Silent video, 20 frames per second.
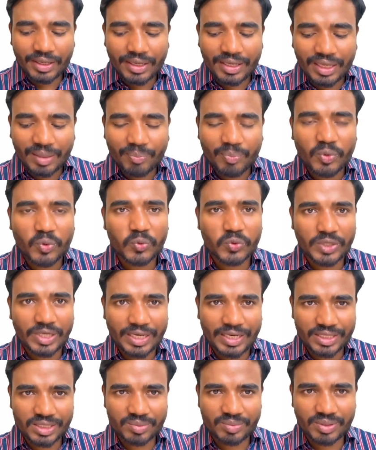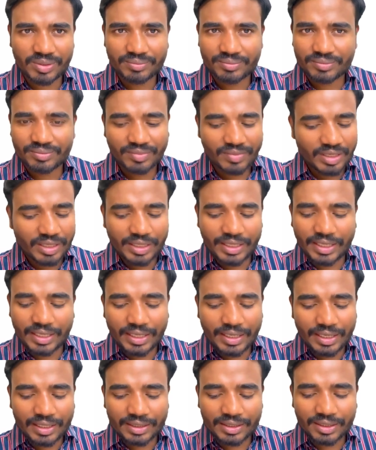या प्रोथैलस में ठीक है
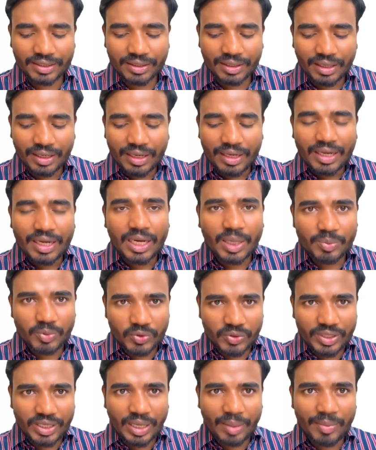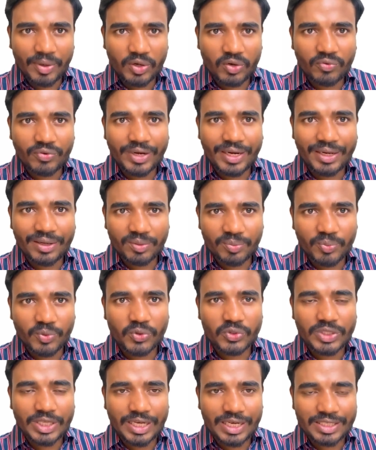यहाँ तक अब जो गैमेटोफाइट और
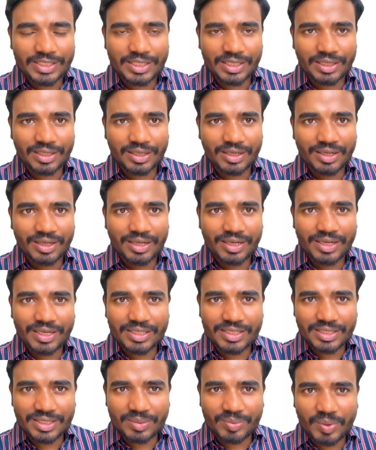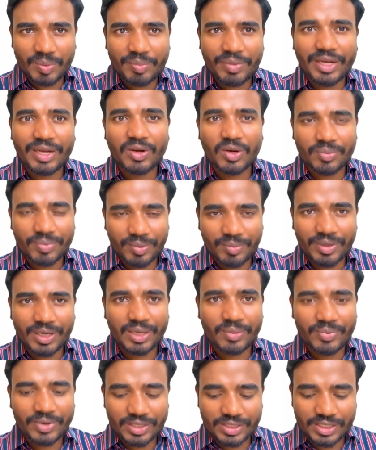प्रोथैलस है ना इसके में मेल और फीमेल
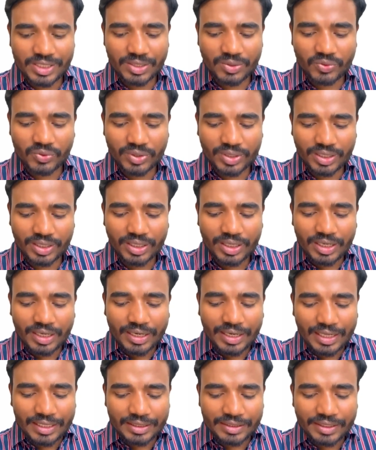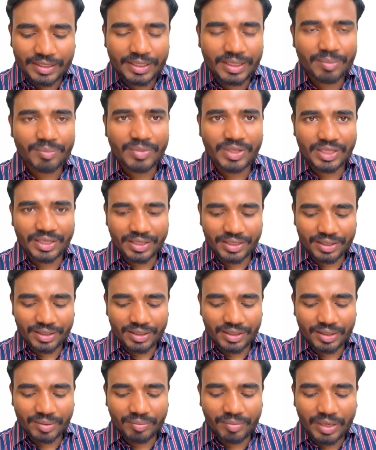डिफ्रेंशिएट होगा एंथ्रीडियम बनेगा
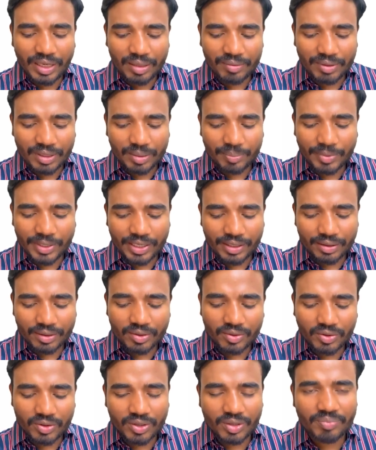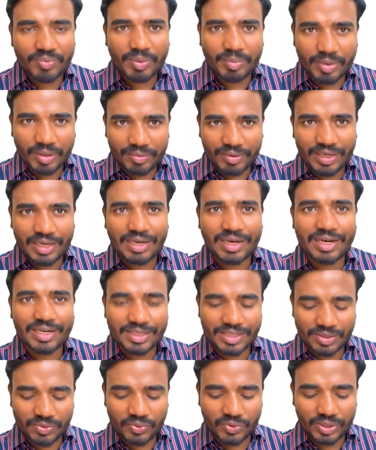मेल वाला पार्ट और फीमेल वाला
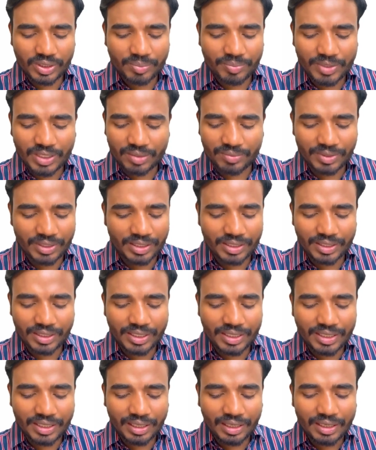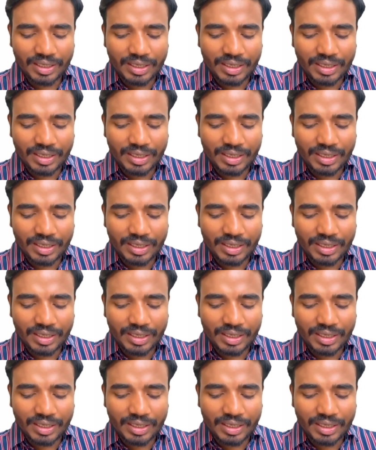आर्किगोनिया पार्ट बनेगा ठीक है